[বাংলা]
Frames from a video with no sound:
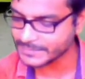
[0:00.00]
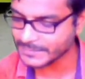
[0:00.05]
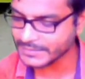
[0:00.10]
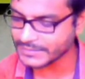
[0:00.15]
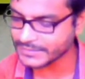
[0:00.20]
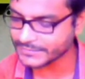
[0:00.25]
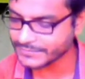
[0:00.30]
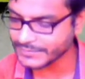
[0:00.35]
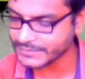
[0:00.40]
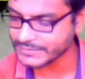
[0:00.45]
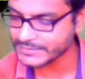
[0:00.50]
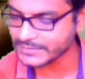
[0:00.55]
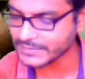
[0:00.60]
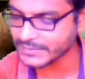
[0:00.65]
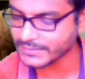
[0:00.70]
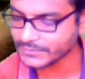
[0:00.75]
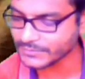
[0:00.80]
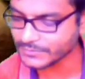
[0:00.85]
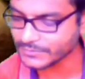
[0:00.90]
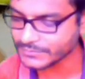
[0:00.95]
বানিয়ে ফেলেছি
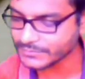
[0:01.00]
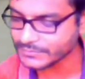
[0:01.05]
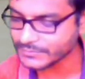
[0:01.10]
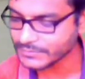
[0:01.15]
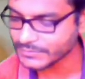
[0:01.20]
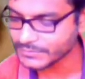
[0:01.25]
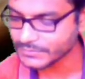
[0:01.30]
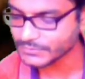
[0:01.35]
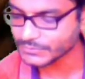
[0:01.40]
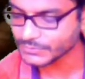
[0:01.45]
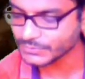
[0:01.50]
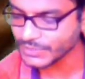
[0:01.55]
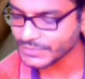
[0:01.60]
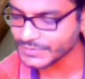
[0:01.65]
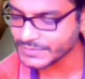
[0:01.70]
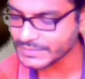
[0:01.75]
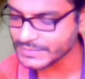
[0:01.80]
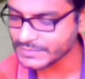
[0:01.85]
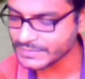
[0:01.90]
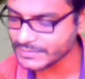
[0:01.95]
দেখো দু দশ
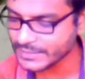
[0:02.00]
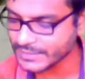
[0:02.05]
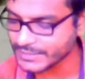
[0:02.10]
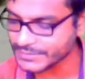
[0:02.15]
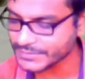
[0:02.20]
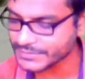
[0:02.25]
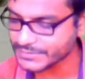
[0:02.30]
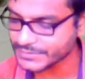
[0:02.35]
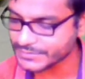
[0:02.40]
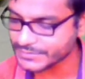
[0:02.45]
তিন তেইশ